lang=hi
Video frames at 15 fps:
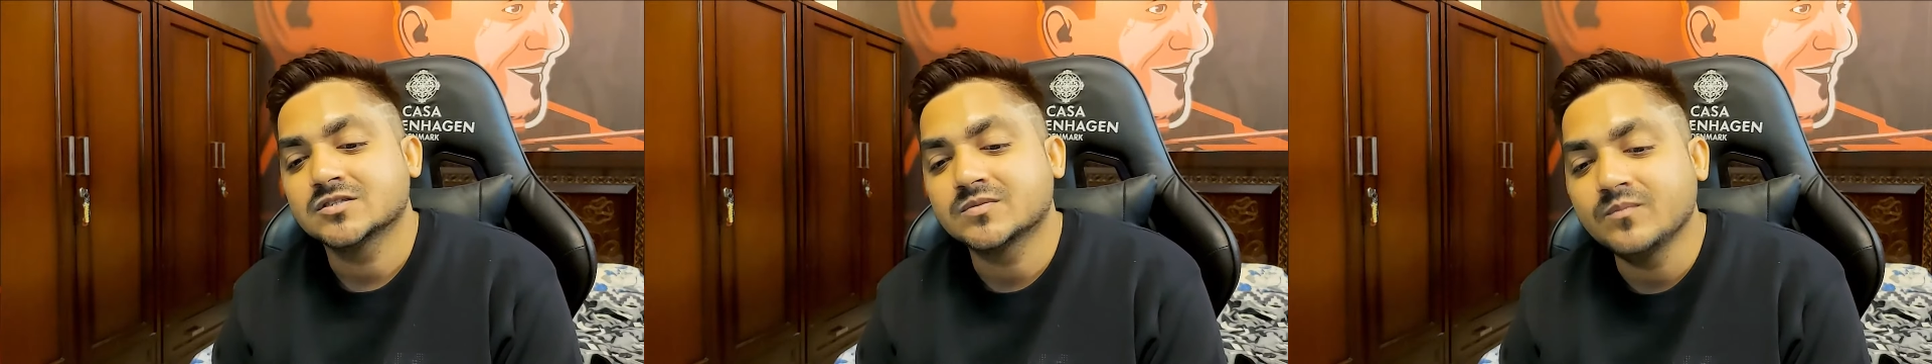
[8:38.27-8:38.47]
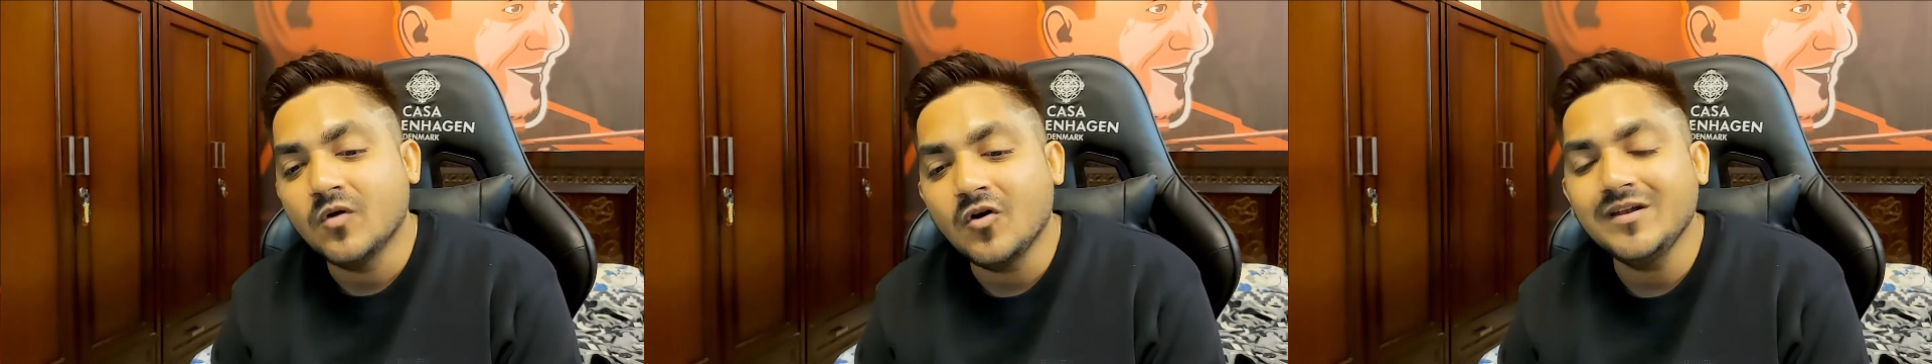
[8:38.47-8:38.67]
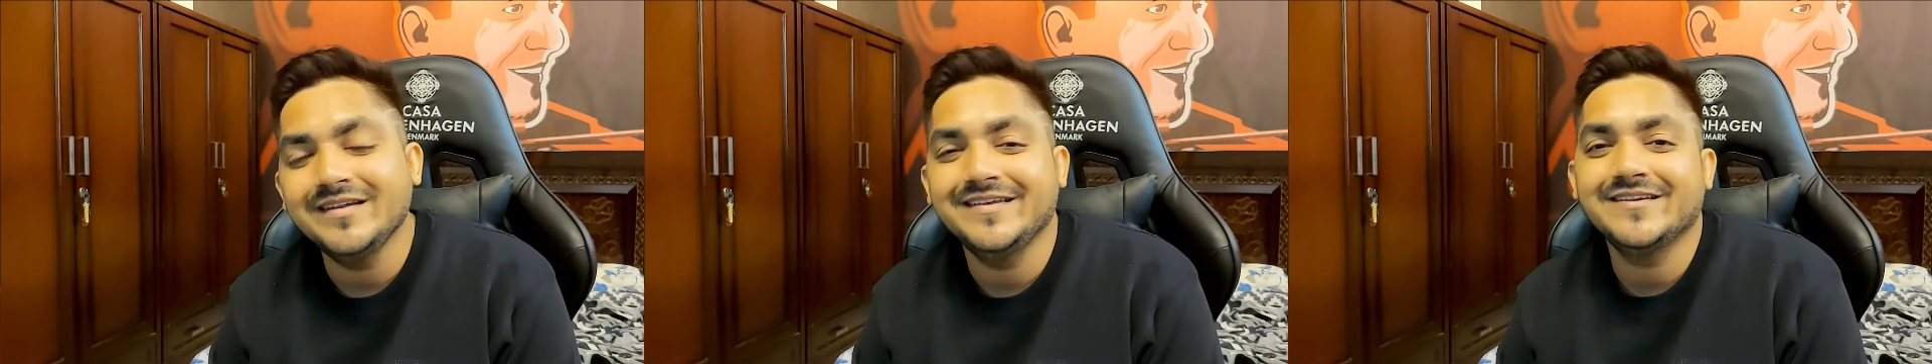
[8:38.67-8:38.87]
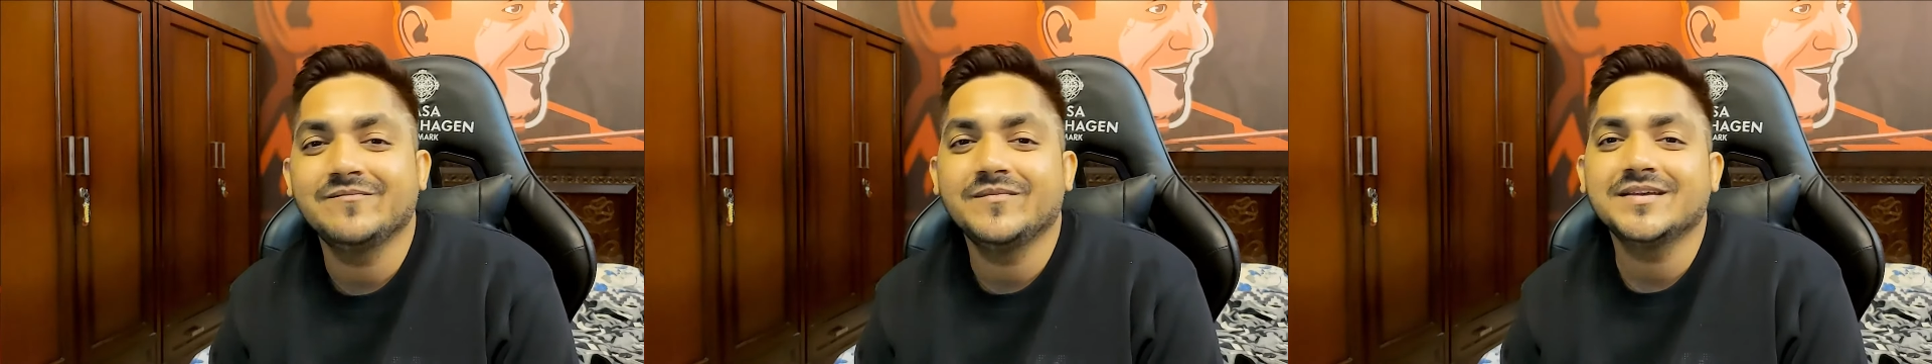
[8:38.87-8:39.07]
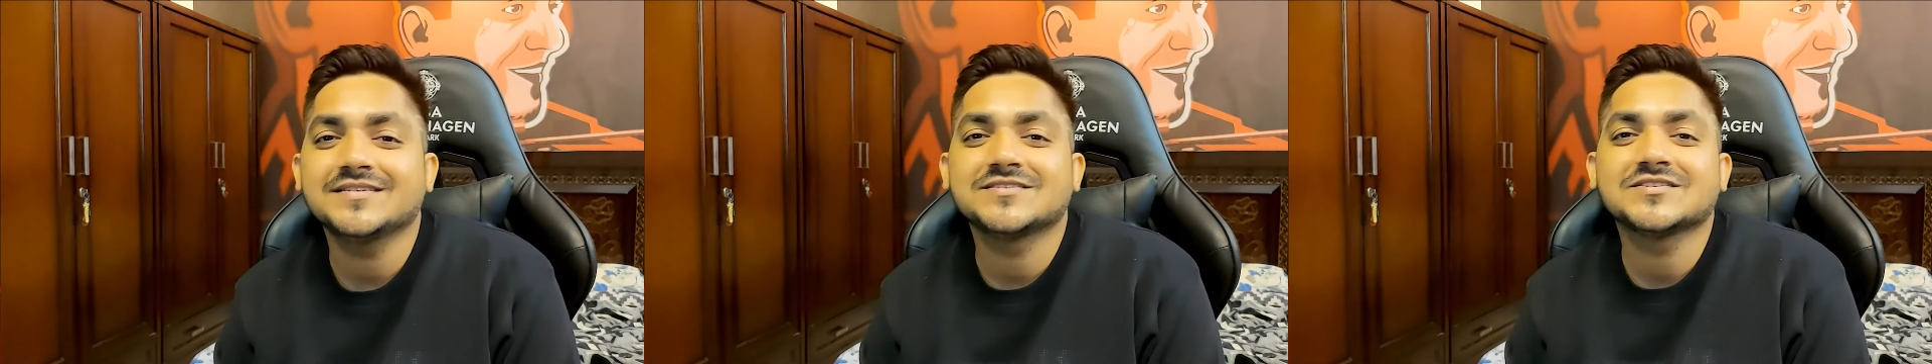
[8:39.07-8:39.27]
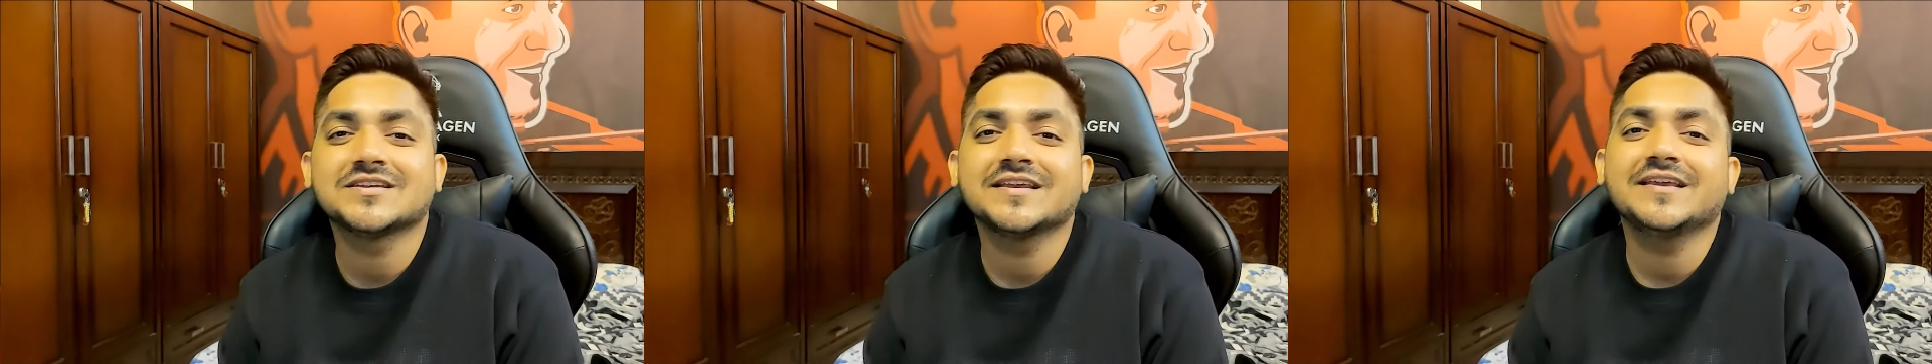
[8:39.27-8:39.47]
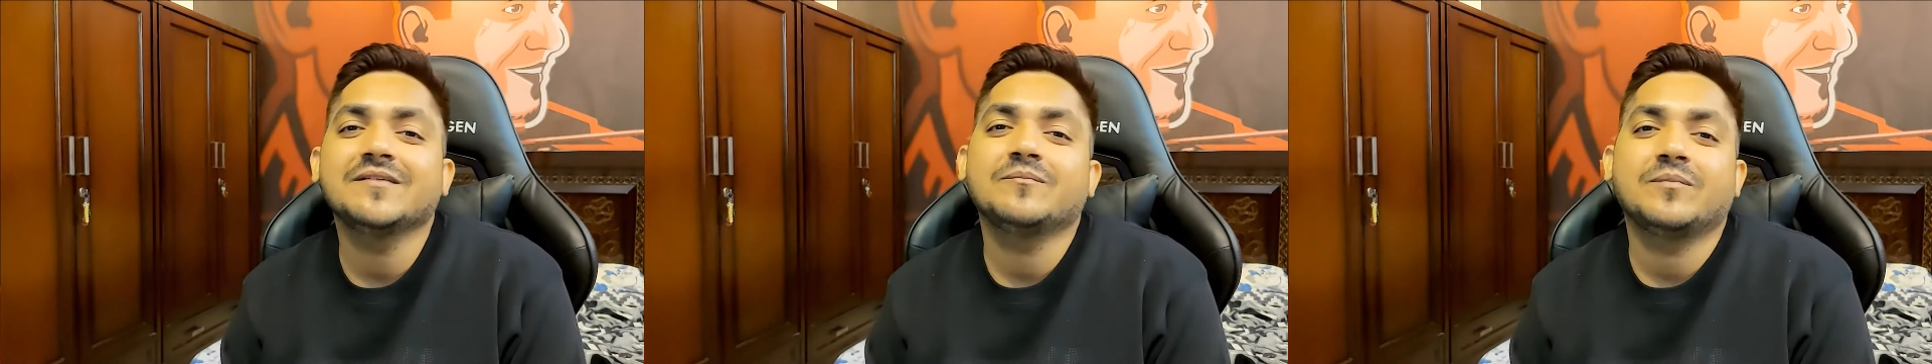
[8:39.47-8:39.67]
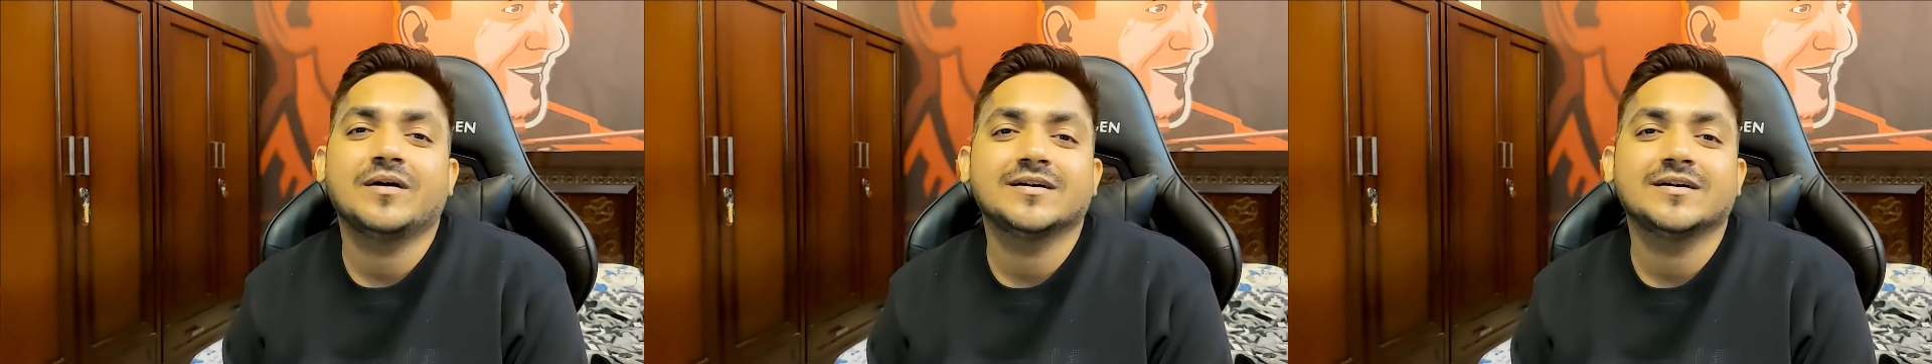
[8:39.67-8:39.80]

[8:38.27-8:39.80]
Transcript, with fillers: स्मॉल लीग में छः